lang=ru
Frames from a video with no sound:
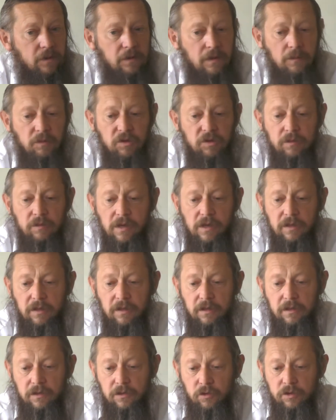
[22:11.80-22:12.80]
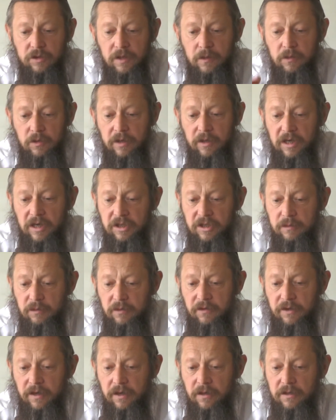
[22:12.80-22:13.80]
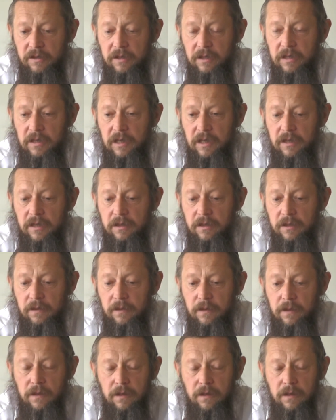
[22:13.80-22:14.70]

Об этом как-то, кто с вами был раньше, мы говорили в книге Таня.